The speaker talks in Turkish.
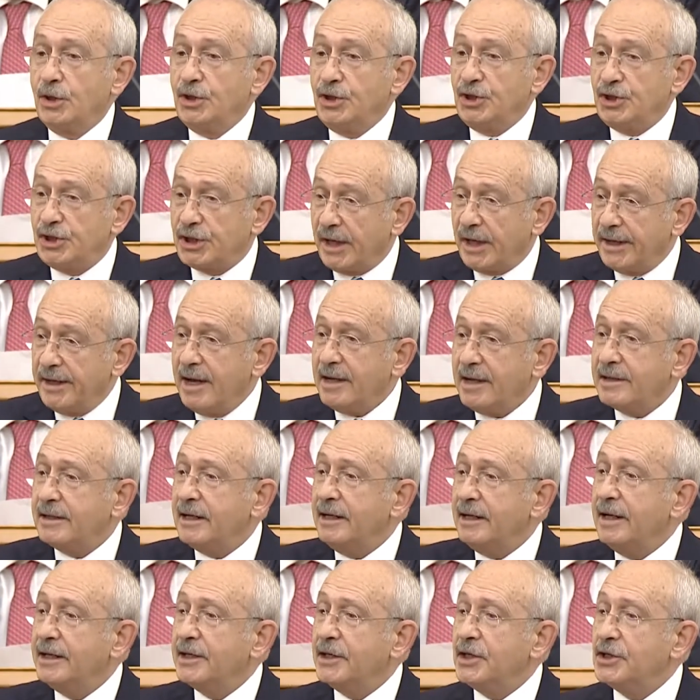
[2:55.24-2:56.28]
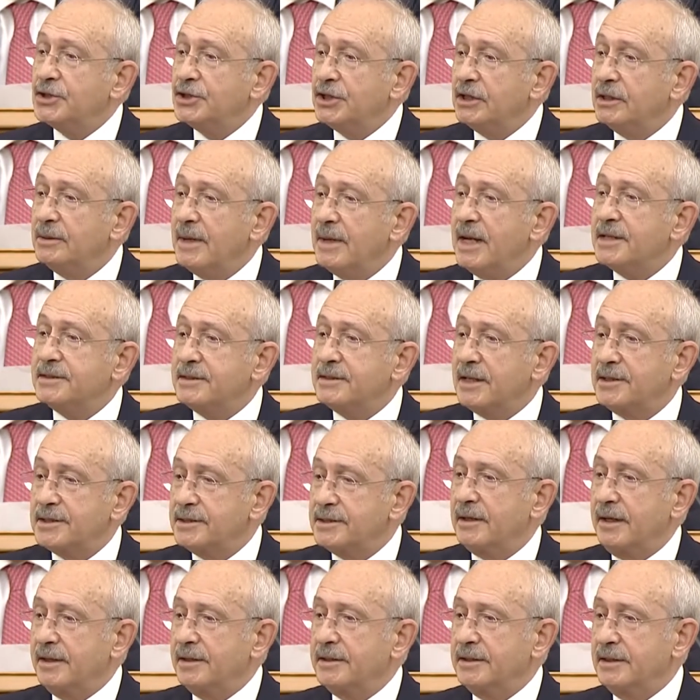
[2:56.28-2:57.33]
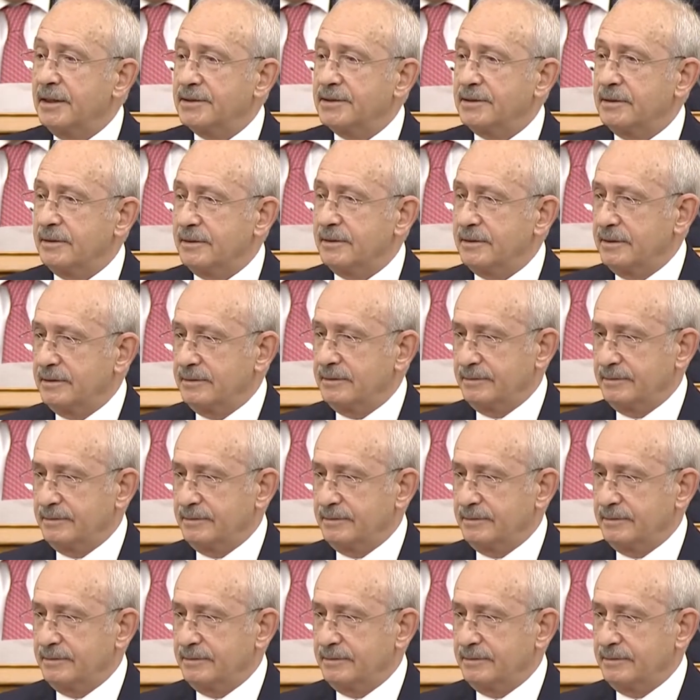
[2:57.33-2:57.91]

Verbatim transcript: Çanakkale geçilmez destanı yazıldı.